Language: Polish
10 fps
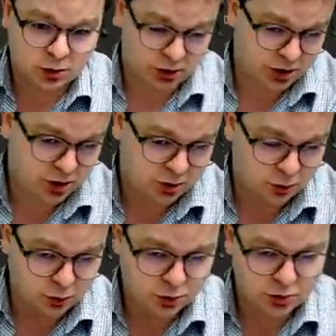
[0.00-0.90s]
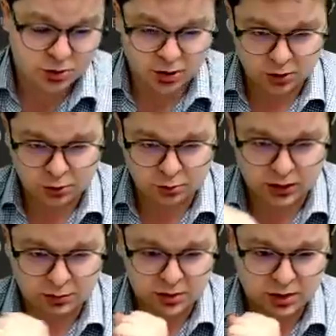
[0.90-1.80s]
chociaż już coś
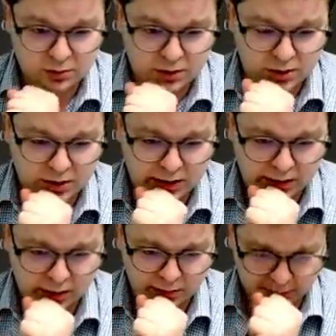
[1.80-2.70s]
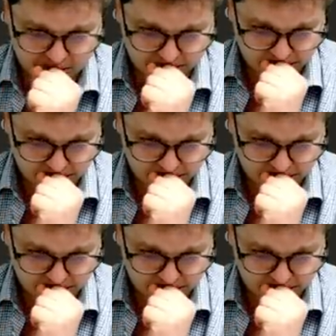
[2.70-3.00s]
tutaj mi się zaczyna klarować.